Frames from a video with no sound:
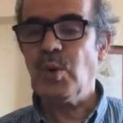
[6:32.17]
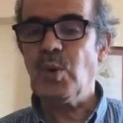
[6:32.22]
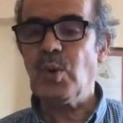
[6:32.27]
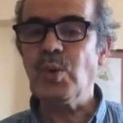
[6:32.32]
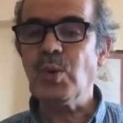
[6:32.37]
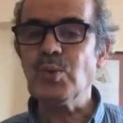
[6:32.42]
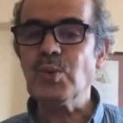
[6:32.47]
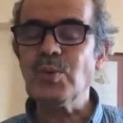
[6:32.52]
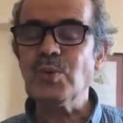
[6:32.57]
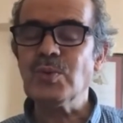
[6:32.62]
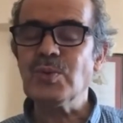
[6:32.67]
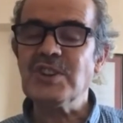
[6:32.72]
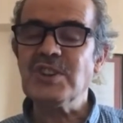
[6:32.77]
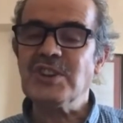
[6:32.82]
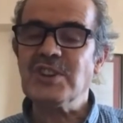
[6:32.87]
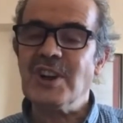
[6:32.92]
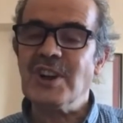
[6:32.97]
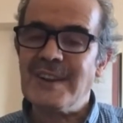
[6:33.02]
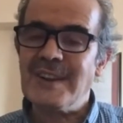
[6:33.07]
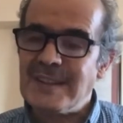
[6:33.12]
Onun
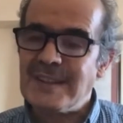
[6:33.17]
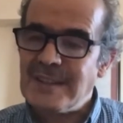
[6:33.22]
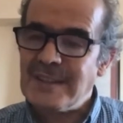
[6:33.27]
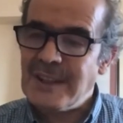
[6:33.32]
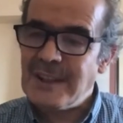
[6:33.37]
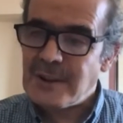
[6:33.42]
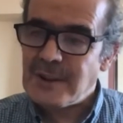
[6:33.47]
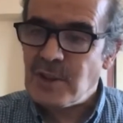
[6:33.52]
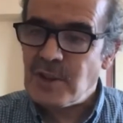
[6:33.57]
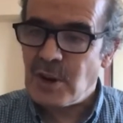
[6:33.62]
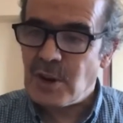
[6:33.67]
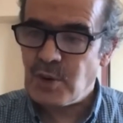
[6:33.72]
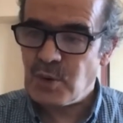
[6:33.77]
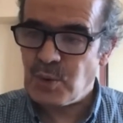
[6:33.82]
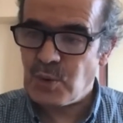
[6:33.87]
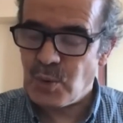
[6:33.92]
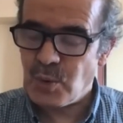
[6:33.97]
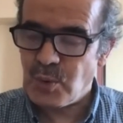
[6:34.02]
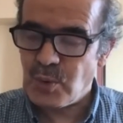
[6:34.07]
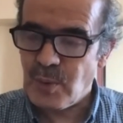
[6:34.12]
işaretlerini
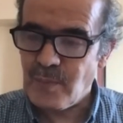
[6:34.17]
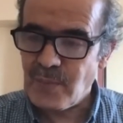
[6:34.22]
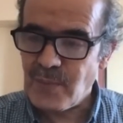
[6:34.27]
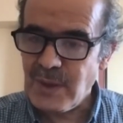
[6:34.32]
taşıyor.